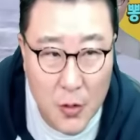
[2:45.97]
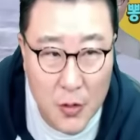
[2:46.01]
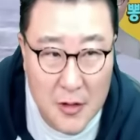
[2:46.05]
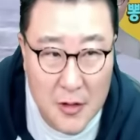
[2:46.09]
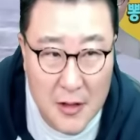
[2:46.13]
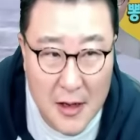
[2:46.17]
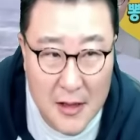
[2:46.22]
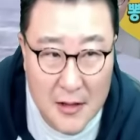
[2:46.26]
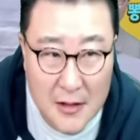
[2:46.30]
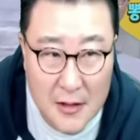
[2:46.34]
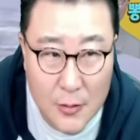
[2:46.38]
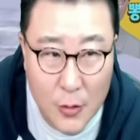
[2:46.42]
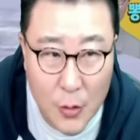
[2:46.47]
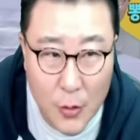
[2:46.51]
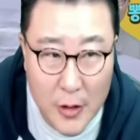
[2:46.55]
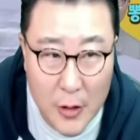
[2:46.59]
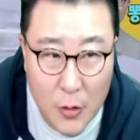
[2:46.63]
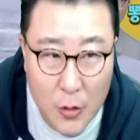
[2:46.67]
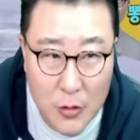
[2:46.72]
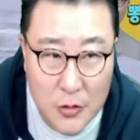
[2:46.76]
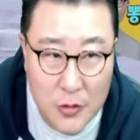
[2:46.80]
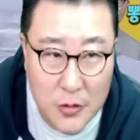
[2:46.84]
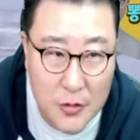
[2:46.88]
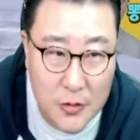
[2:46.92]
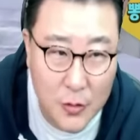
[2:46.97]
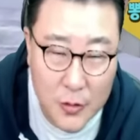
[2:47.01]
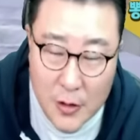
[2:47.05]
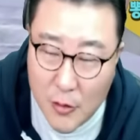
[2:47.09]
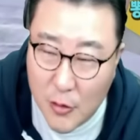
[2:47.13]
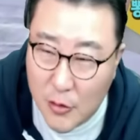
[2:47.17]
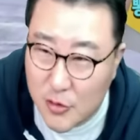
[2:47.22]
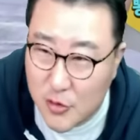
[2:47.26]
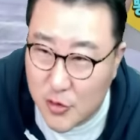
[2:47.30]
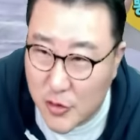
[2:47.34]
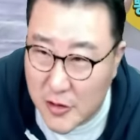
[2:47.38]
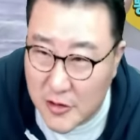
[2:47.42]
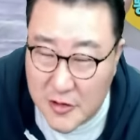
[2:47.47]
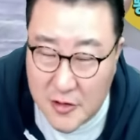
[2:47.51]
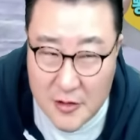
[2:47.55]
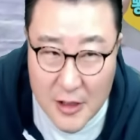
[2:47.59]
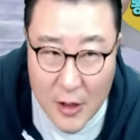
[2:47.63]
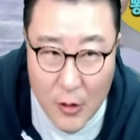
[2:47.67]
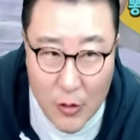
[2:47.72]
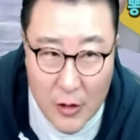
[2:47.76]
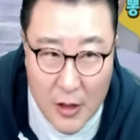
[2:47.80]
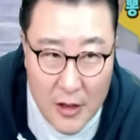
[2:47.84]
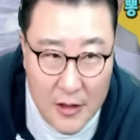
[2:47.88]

포틀랜드 오레곤 오레곤주에서 나온